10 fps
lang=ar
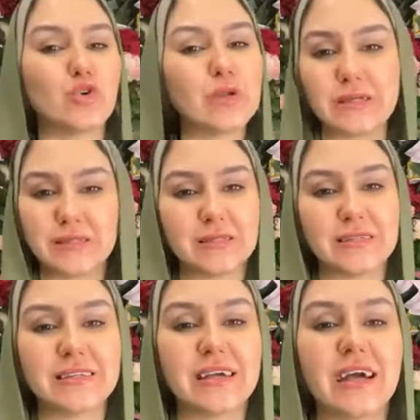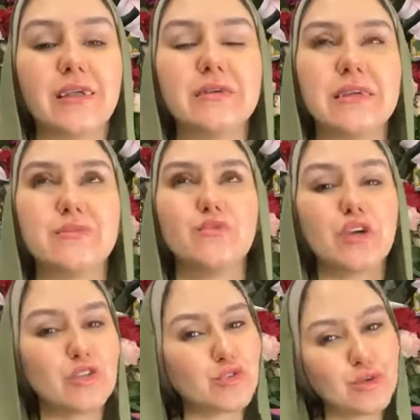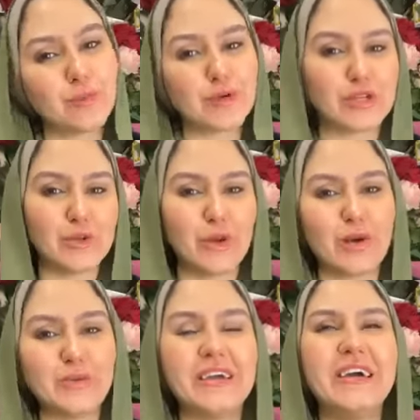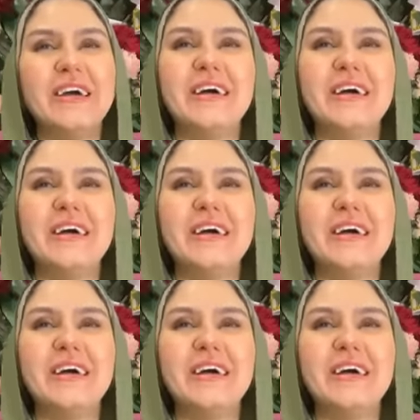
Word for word: شغل كتير يعني يعني ممكن الشغل ما يبقاش حلو قوي